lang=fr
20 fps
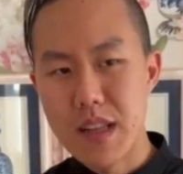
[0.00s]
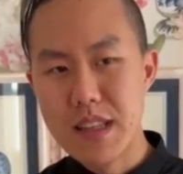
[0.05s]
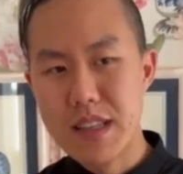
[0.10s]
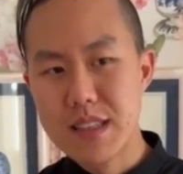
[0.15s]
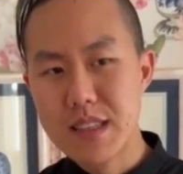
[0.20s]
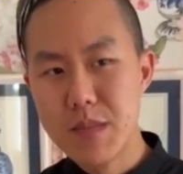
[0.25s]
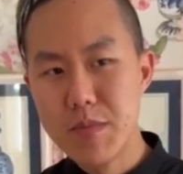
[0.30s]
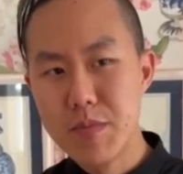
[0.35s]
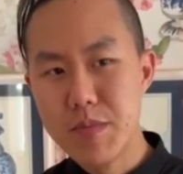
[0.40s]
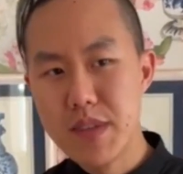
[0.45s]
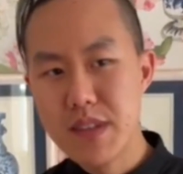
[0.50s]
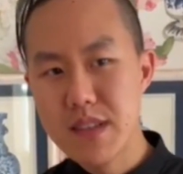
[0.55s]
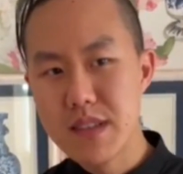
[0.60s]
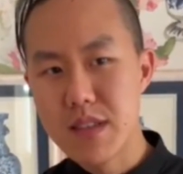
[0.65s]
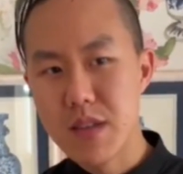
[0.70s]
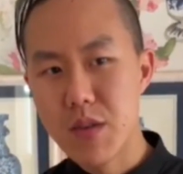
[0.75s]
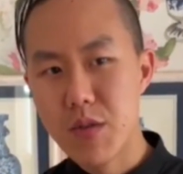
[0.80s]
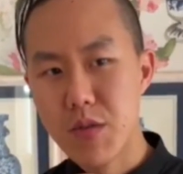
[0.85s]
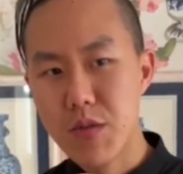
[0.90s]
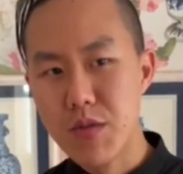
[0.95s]
Les
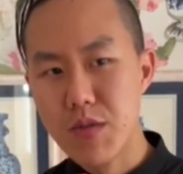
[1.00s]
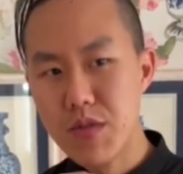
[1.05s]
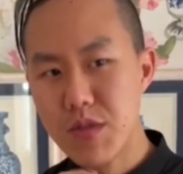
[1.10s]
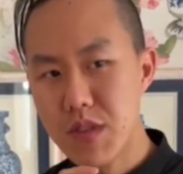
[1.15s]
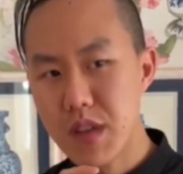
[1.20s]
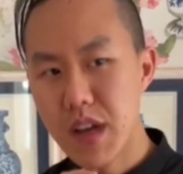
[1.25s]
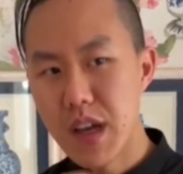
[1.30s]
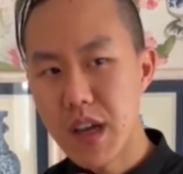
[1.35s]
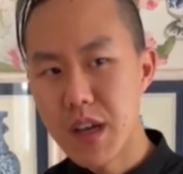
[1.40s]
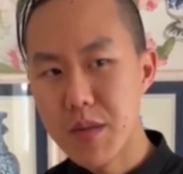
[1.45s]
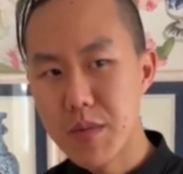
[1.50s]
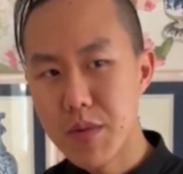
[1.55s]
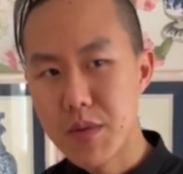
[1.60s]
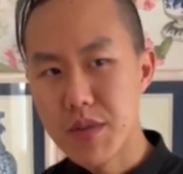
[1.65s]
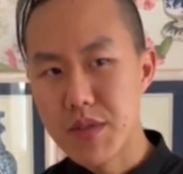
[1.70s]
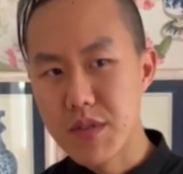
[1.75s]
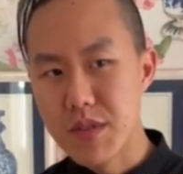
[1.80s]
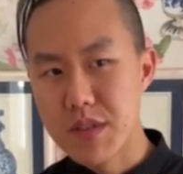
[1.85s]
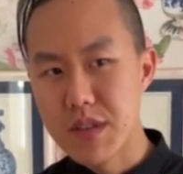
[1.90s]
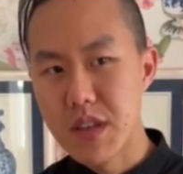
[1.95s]
épices ont une
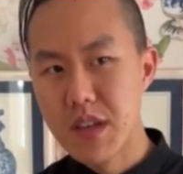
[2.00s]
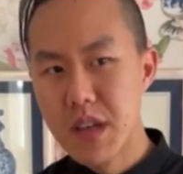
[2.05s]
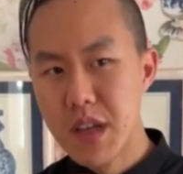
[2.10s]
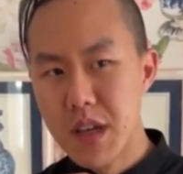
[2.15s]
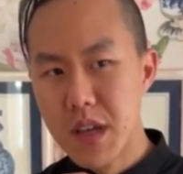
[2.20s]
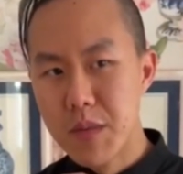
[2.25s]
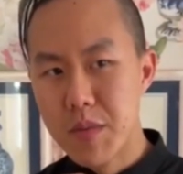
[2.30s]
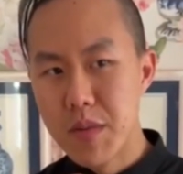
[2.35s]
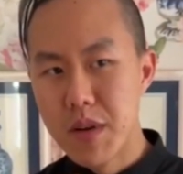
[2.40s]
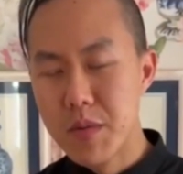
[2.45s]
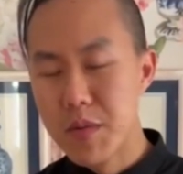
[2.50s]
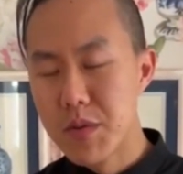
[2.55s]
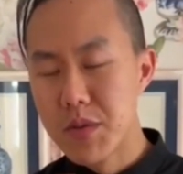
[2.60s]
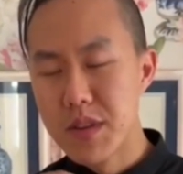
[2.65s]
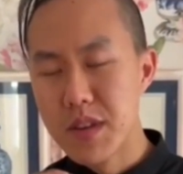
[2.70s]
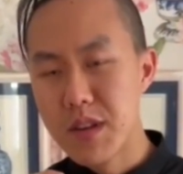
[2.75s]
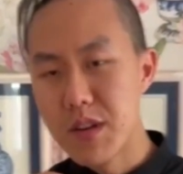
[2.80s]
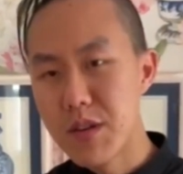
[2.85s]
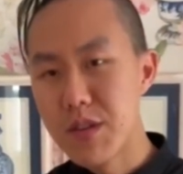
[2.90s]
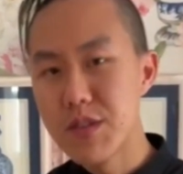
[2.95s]
importance
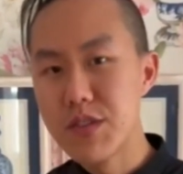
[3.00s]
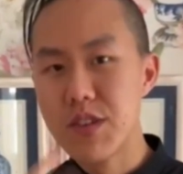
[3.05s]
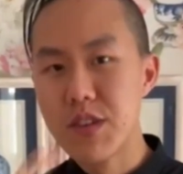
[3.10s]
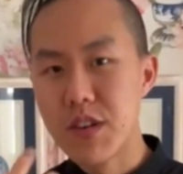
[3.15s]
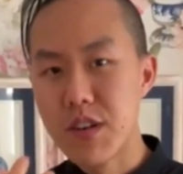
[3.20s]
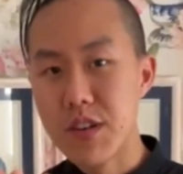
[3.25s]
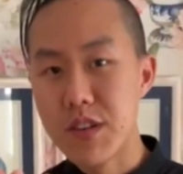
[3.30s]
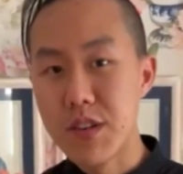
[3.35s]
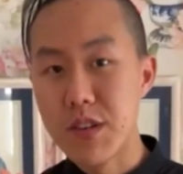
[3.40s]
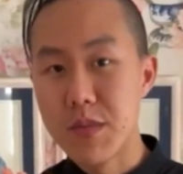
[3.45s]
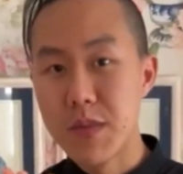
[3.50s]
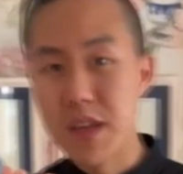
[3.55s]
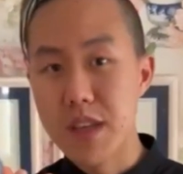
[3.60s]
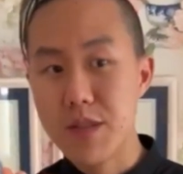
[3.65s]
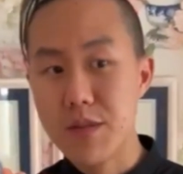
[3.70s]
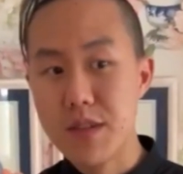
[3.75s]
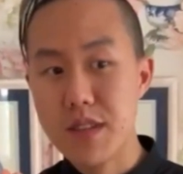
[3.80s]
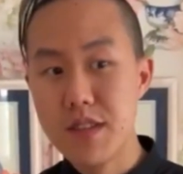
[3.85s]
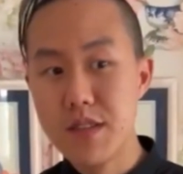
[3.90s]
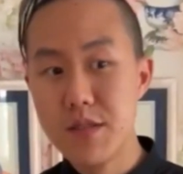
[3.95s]
prépondérante dans, ma
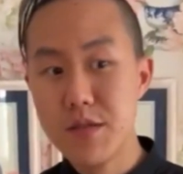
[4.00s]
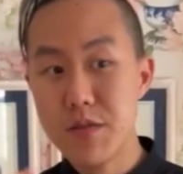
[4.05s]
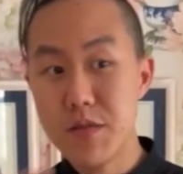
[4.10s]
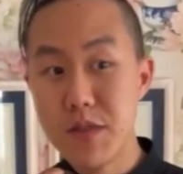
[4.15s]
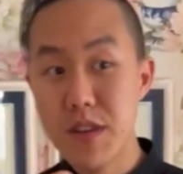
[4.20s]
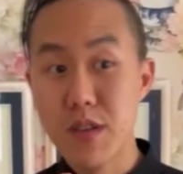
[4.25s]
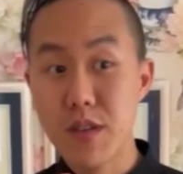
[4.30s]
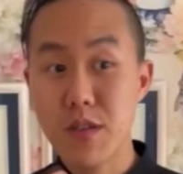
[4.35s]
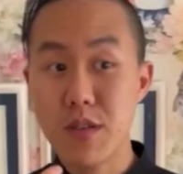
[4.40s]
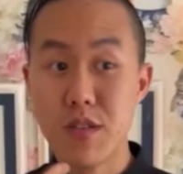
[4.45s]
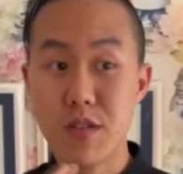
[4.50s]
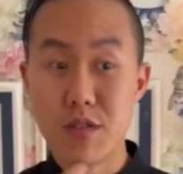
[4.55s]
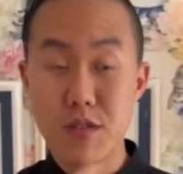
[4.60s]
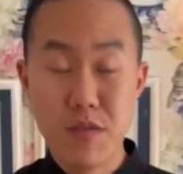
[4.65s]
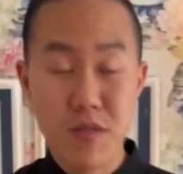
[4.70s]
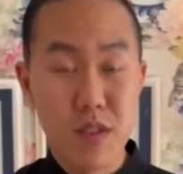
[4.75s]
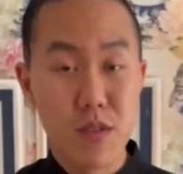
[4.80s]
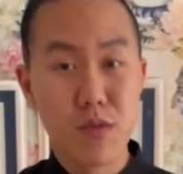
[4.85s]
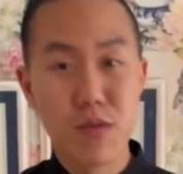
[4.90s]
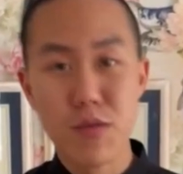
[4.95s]
cuisine du fait que je
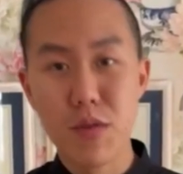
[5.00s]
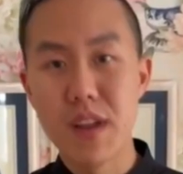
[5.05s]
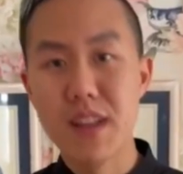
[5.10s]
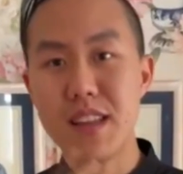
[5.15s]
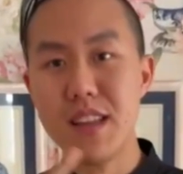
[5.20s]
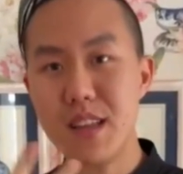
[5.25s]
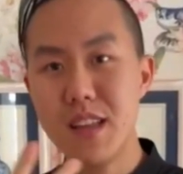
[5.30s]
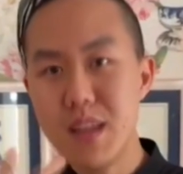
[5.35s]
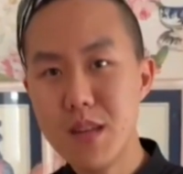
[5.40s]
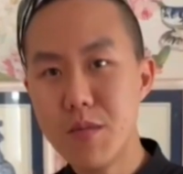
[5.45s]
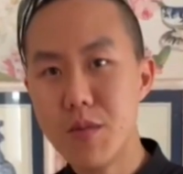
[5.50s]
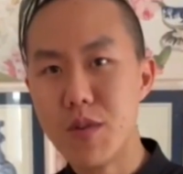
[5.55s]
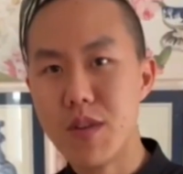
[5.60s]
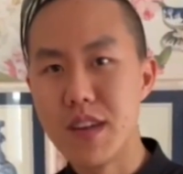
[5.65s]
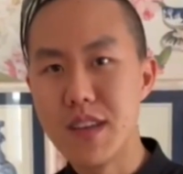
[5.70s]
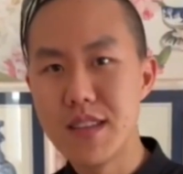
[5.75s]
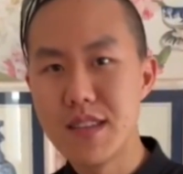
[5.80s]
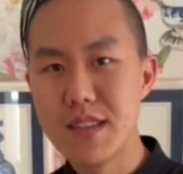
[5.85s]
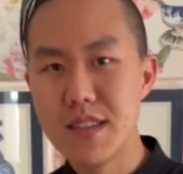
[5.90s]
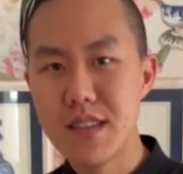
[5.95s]
viens tout droit de l'île
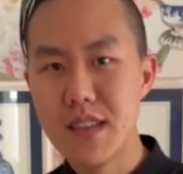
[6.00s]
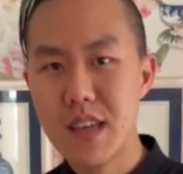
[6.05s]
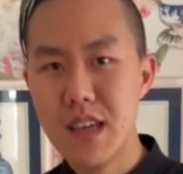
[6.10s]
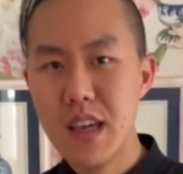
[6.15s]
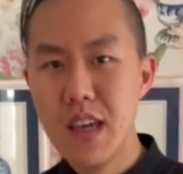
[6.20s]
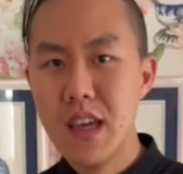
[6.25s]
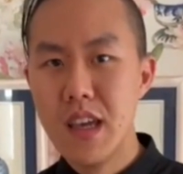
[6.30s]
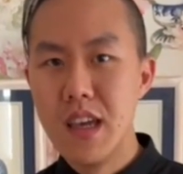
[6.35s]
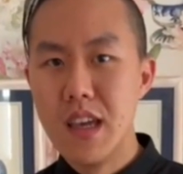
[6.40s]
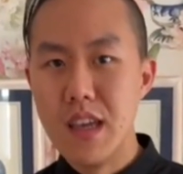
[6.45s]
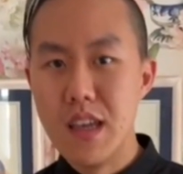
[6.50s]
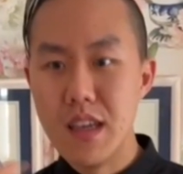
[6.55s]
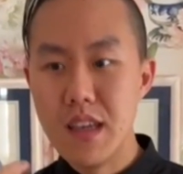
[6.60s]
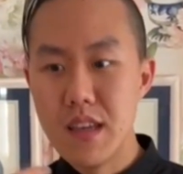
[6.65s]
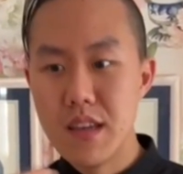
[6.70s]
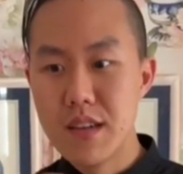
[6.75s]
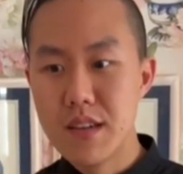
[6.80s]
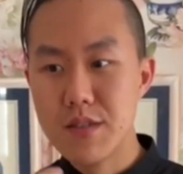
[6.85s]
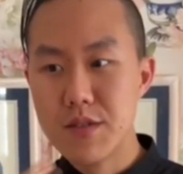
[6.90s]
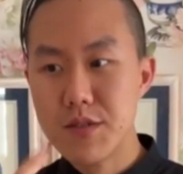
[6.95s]
Maurice.
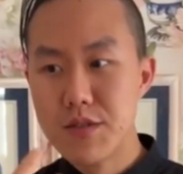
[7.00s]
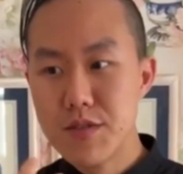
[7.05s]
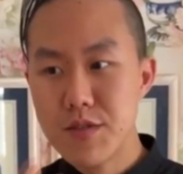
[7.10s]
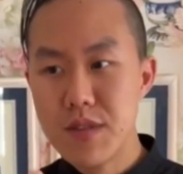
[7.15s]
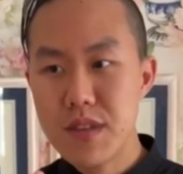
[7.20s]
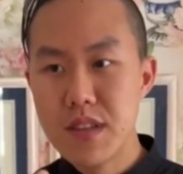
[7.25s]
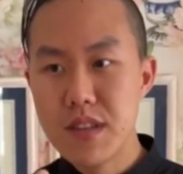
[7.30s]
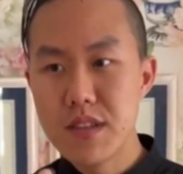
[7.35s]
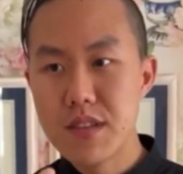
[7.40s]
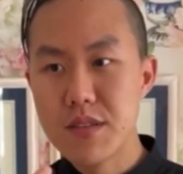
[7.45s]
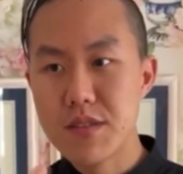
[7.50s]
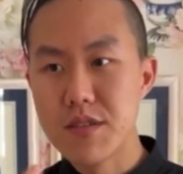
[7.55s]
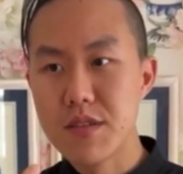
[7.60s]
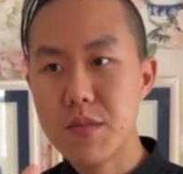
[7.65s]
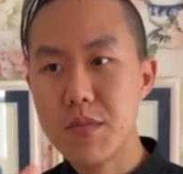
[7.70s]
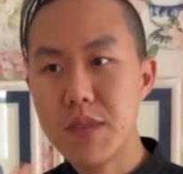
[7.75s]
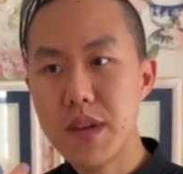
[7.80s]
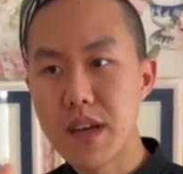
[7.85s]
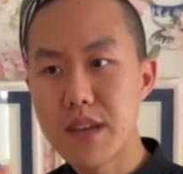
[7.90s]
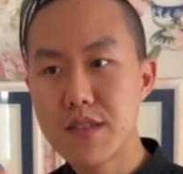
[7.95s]
Et euh, je suis né dans un
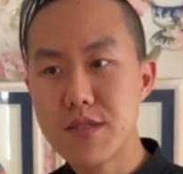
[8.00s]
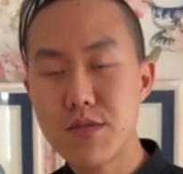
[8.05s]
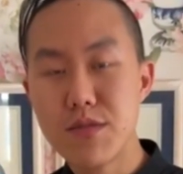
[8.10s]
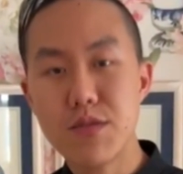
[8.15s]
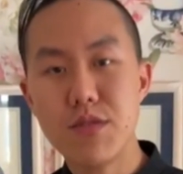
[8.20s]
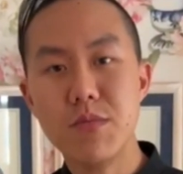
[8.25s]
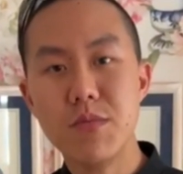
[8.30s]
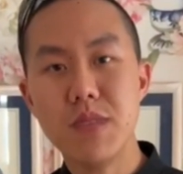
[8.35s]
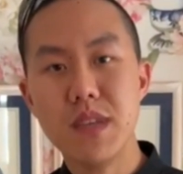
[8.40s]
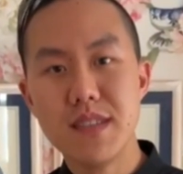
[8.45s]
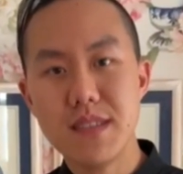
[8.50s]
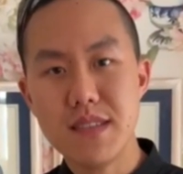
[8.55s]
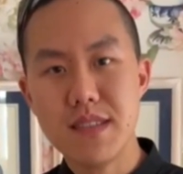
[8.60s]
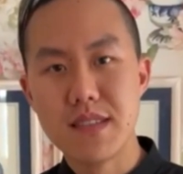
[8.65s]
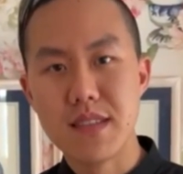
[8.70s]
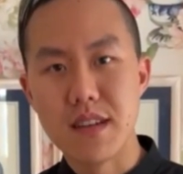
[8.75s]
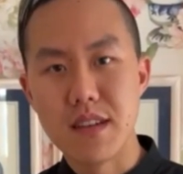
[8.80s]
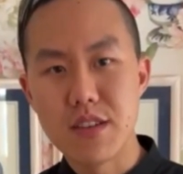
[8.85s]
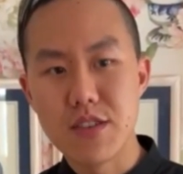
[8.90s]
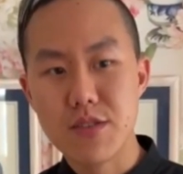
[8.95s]
berceau de
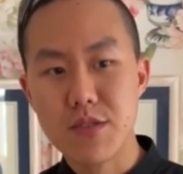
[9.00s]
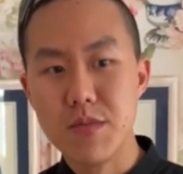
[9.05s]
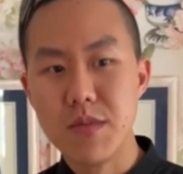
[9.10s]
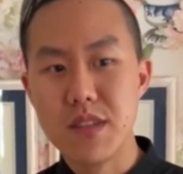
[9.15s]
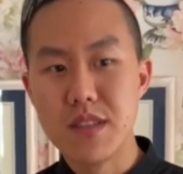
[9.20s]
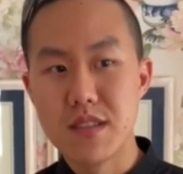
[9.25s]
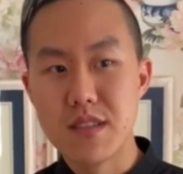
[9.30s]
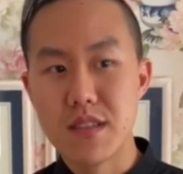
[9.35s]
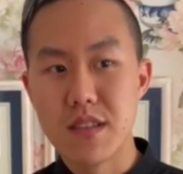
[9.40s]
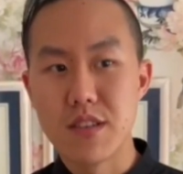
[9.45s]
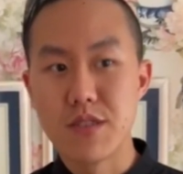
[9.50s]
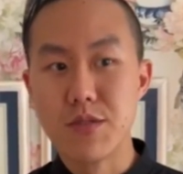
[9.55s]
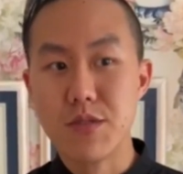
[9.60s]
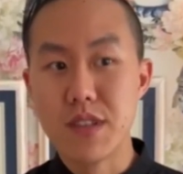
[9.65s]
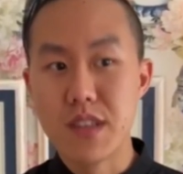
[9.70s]
métissage, de métissage de